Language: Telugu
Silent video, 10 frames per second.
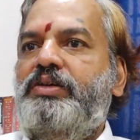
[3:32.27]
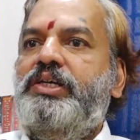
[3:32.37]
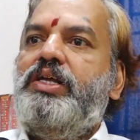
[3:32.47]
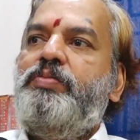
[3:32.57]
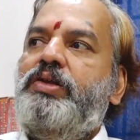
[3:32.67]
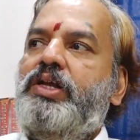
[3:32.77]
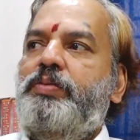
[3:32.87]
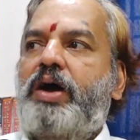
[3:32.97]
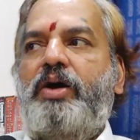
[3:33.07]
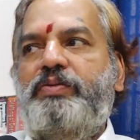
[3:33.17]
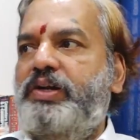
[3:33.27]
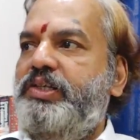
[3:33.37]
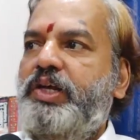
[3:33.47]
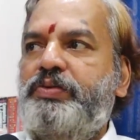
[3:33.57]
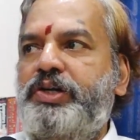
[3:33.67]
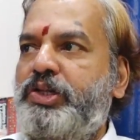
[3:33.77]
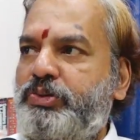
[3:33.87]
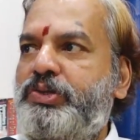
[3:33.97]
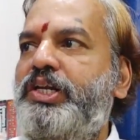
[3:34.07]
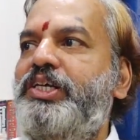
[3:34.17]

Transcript: గీతామాధురి గారు వాళ్ళిద్దరు వీడియోలు చూసే